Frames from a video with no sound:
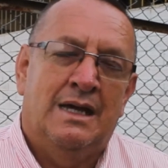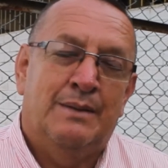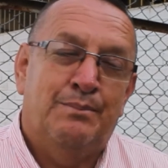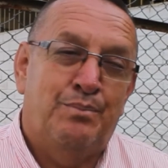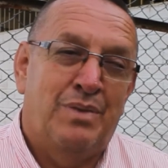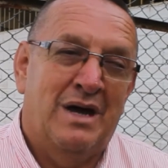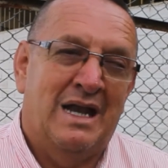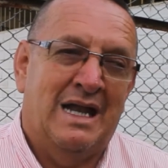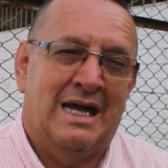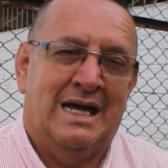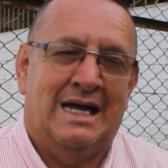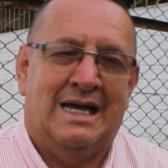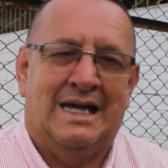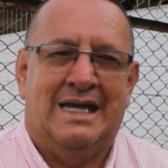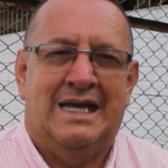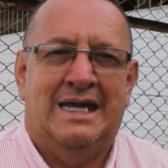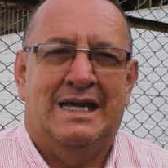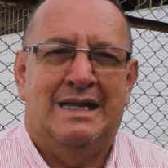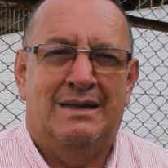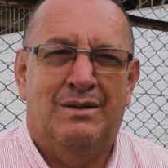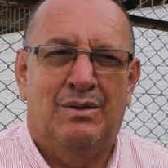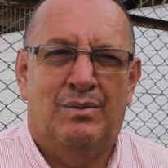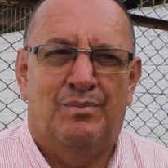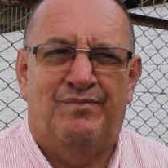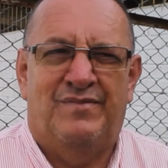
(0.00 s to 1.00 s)
para
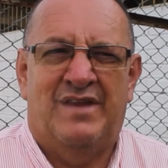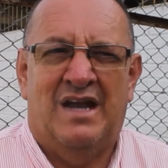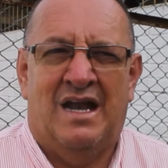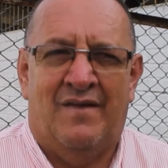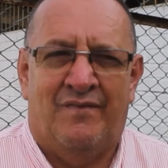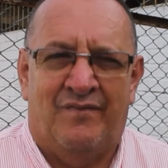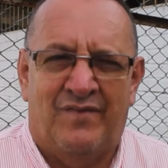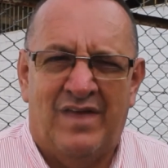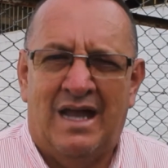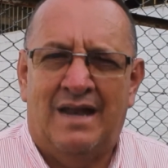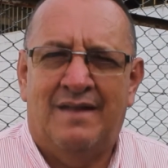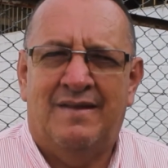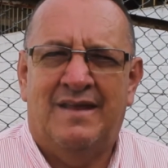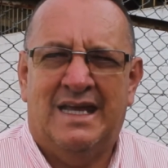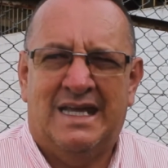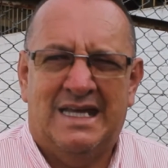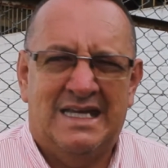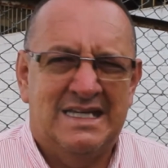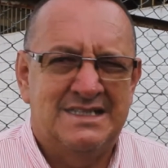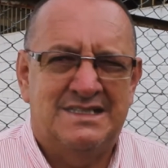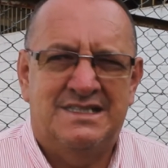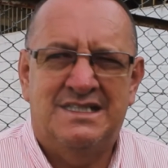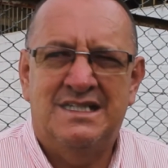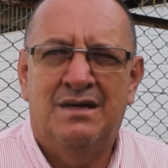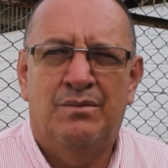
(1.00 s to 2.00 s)
tratar de
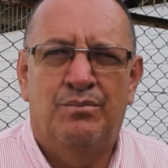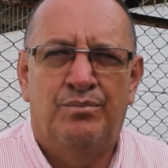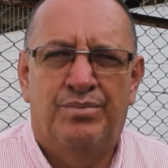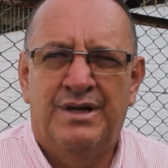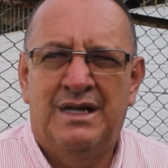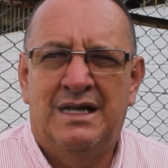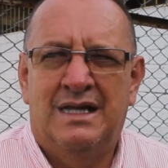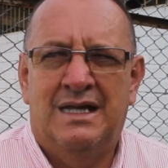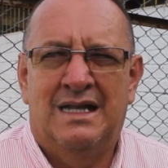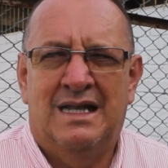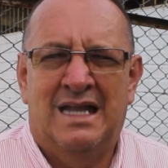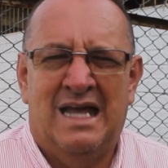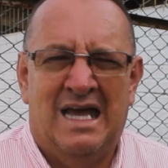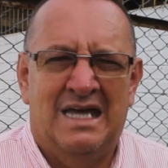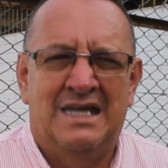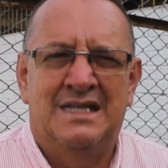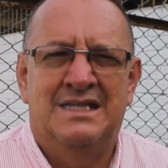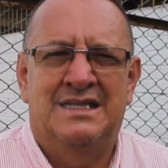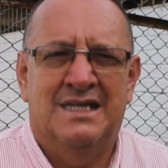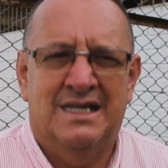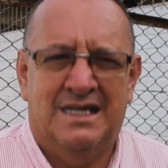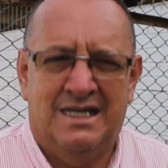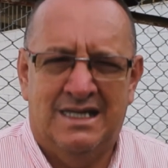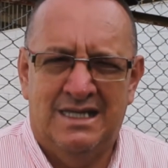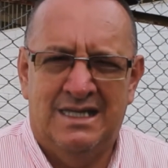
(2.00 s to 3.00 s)
que siempre la
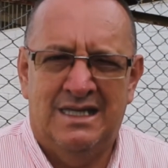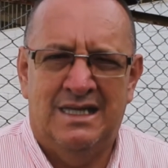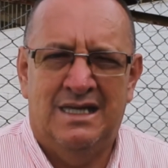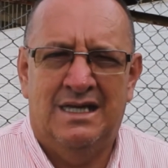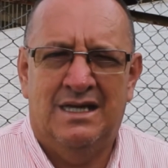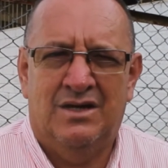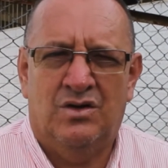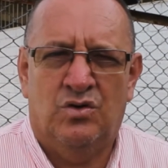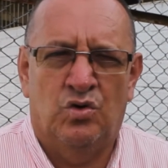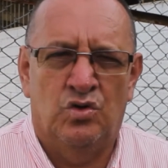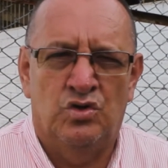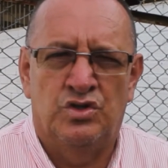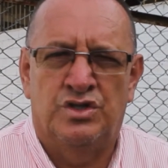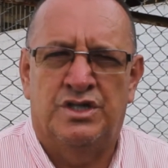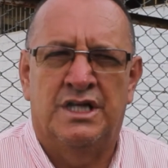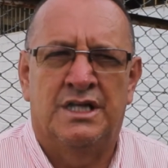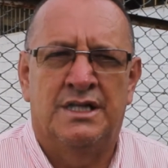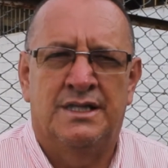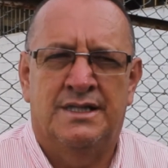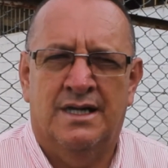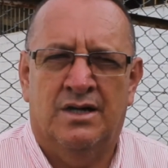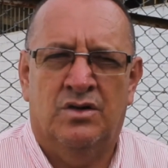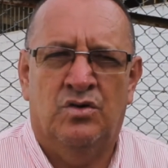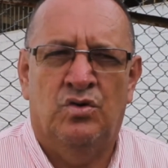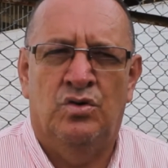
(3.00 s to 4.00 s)
gente quede
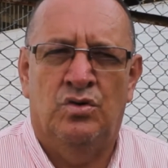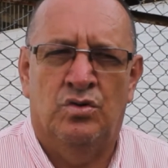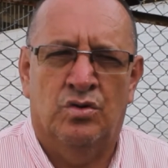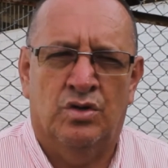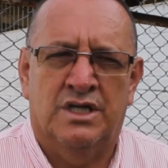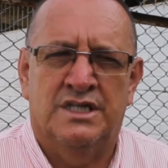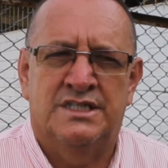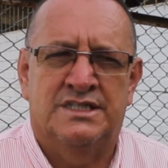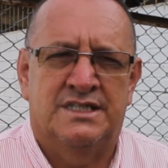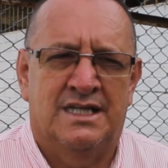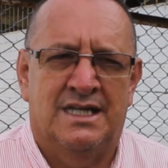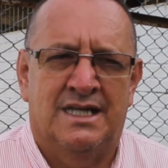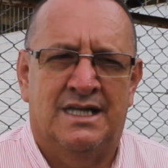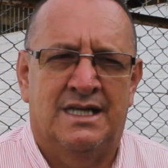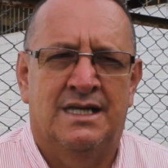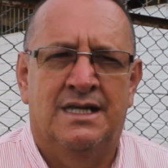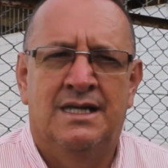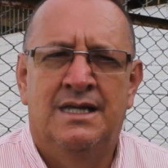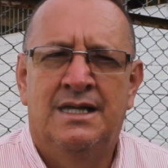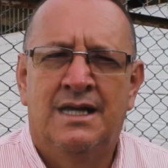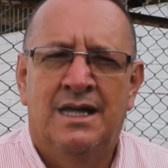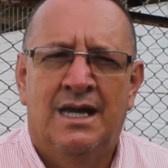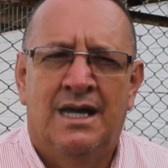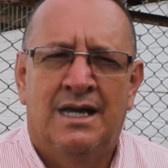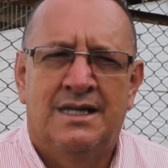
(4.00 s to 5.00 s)
contenta con lo que se le
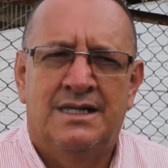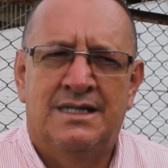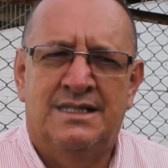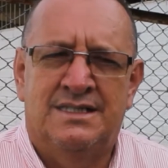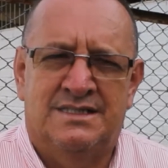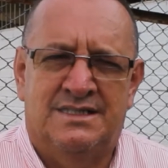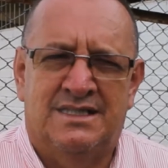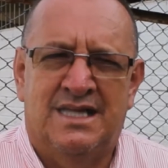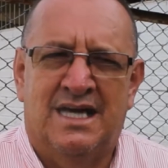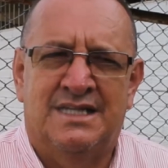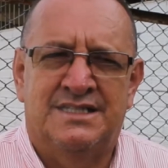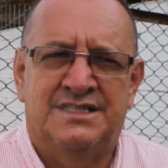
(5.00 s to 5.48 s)
está